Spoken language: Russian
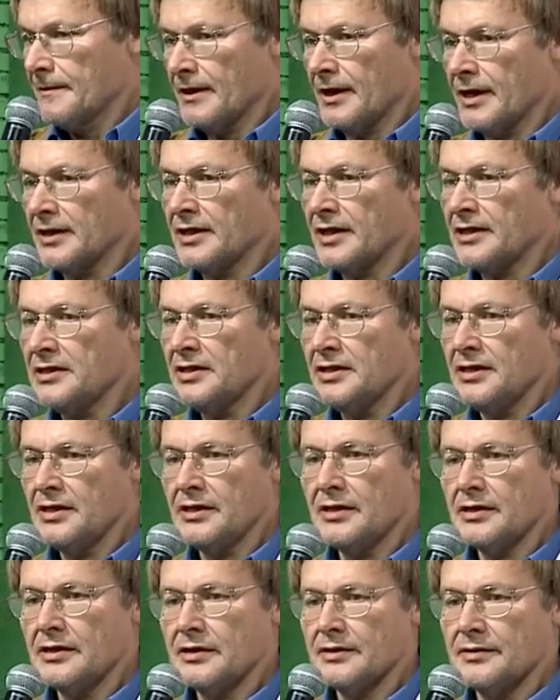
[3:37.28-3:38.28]
Она
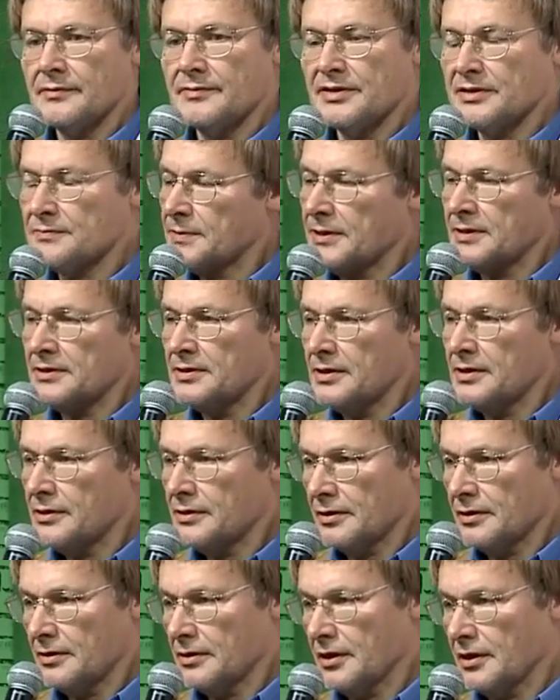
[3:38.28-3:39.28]
не
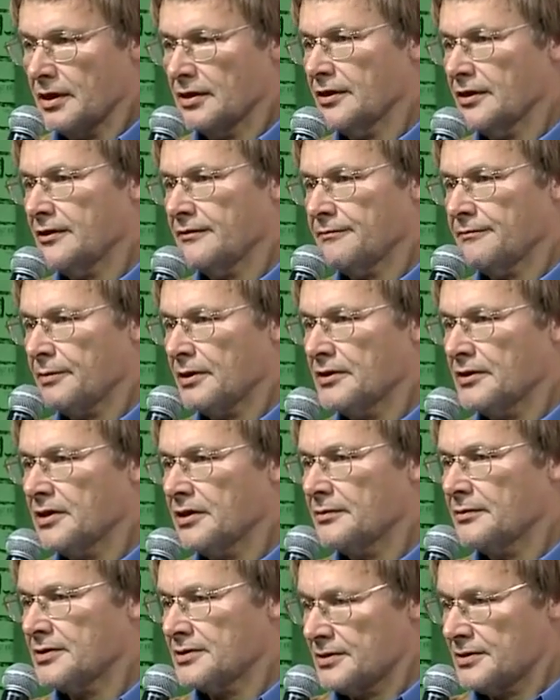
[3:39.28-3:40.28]
беспредельная, она
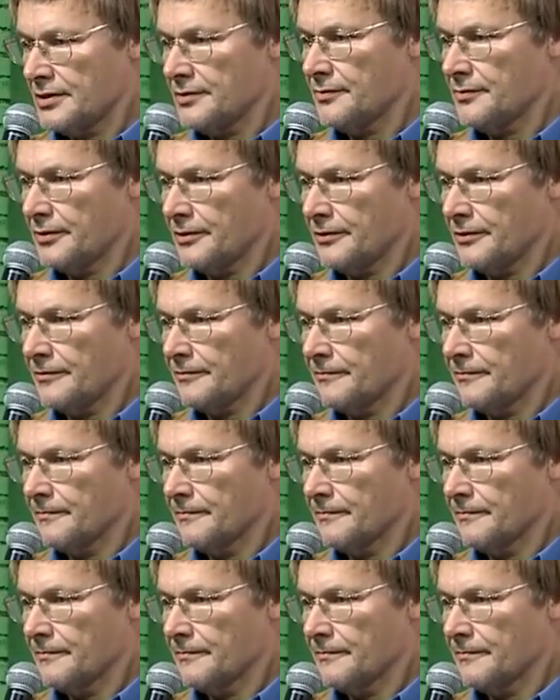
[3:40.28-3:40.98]
вполне обозримая –